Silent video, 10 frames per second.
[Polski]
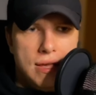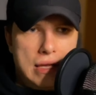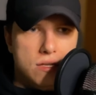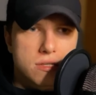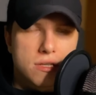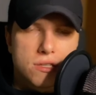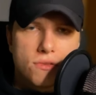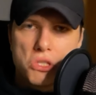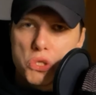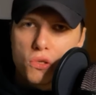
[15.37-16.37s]
że
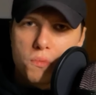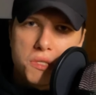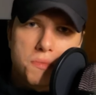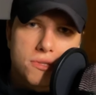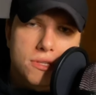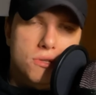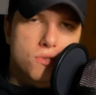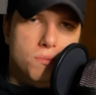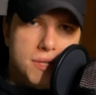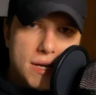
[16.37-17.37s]
95%
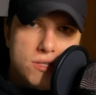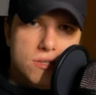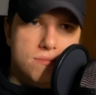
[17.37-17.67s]
osób traci,